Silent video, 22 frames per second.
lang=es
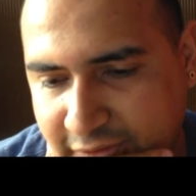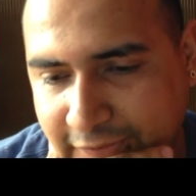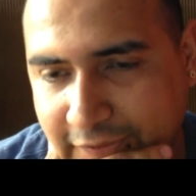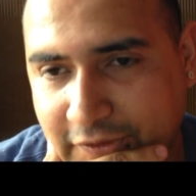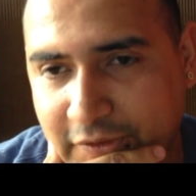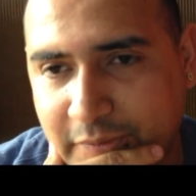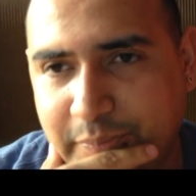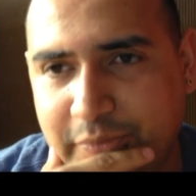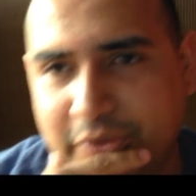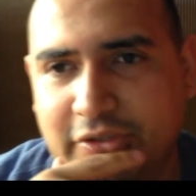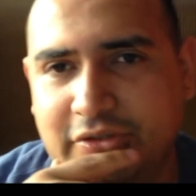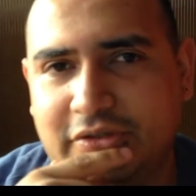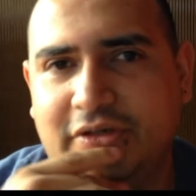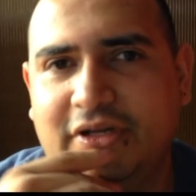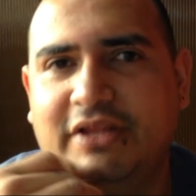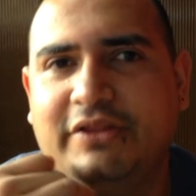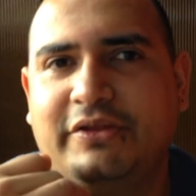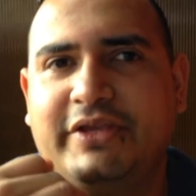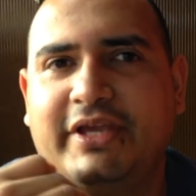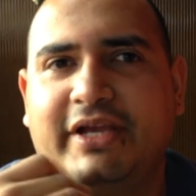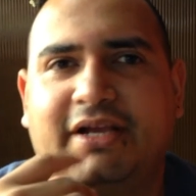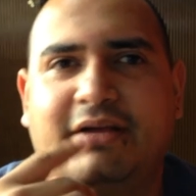¿No? Por otro
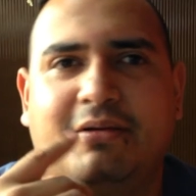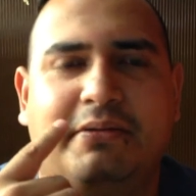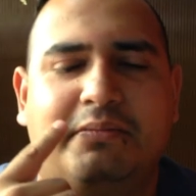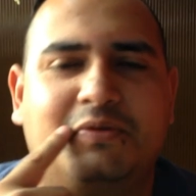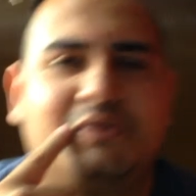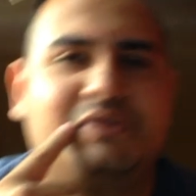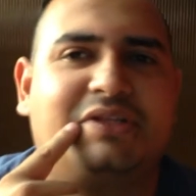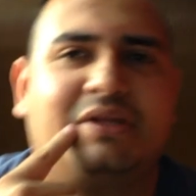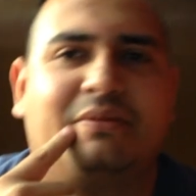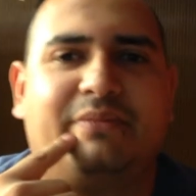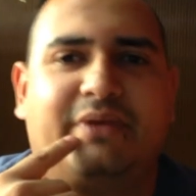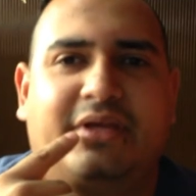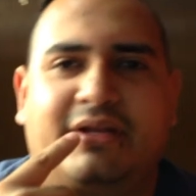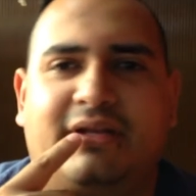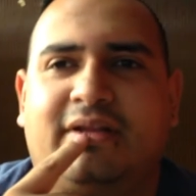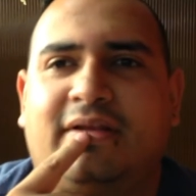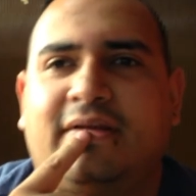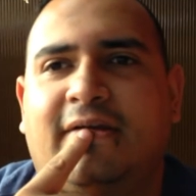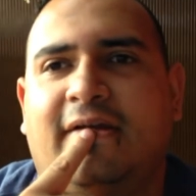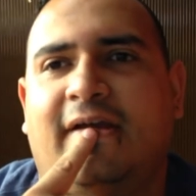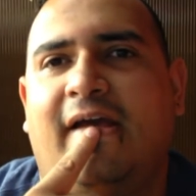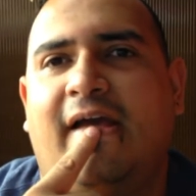lado, ya acabamos también.
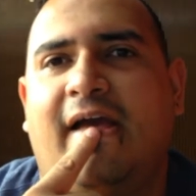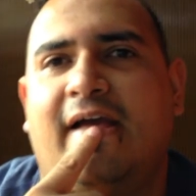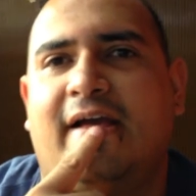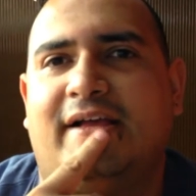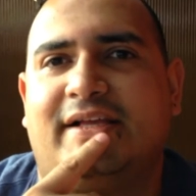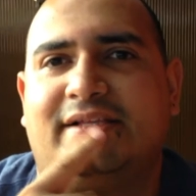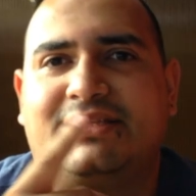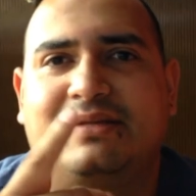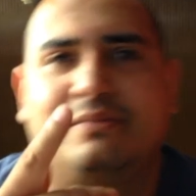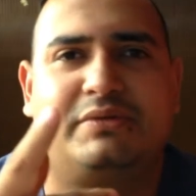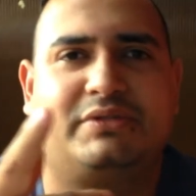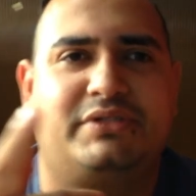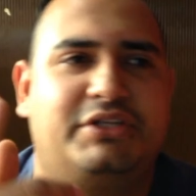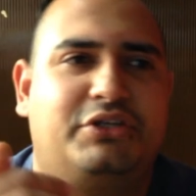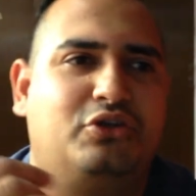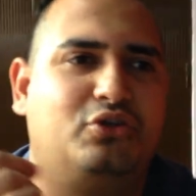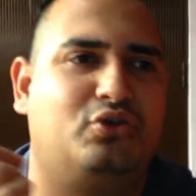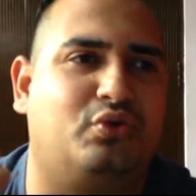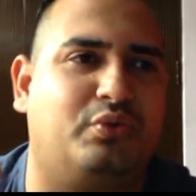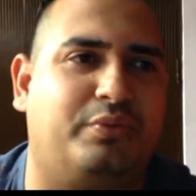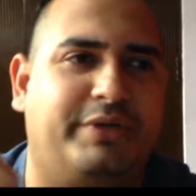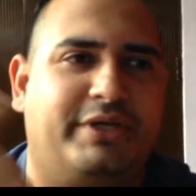Estamos de
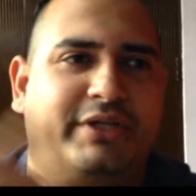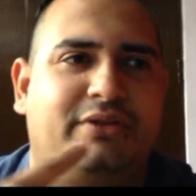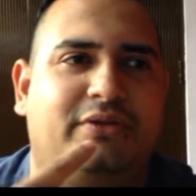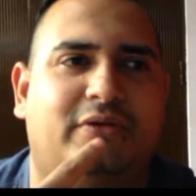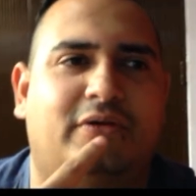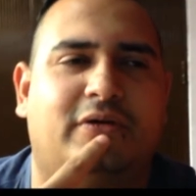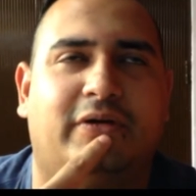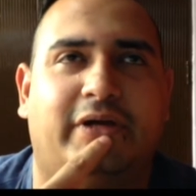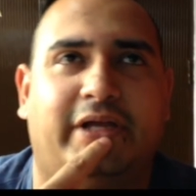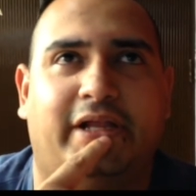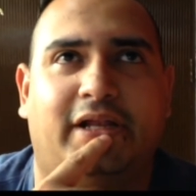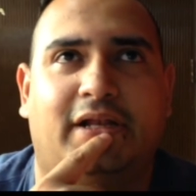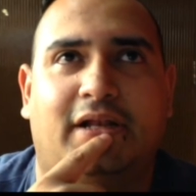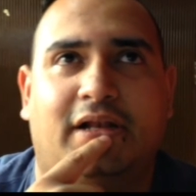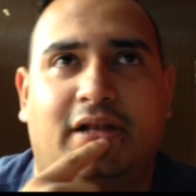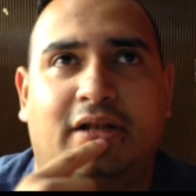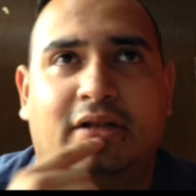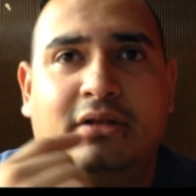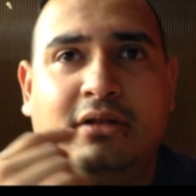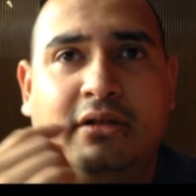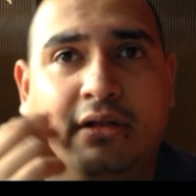hecho subiendo el,